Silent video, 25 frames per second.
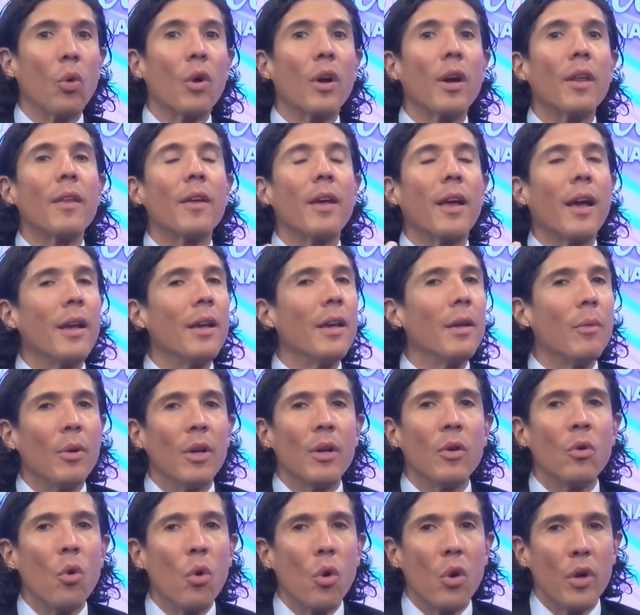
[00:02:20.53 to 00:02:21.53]
Un radical
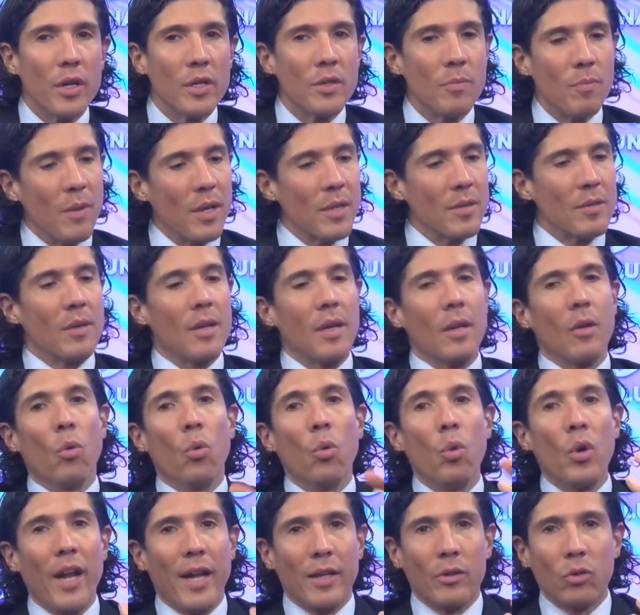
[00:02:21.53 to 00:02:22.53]
libre no es más que
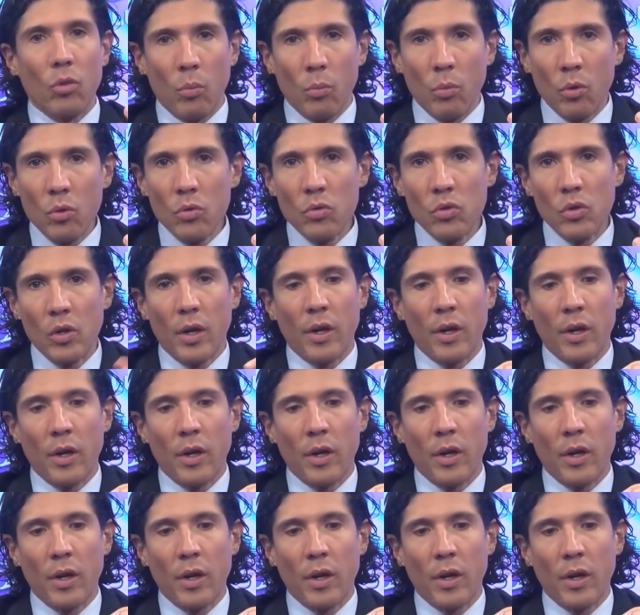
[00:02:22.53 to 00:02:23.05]
un átomo.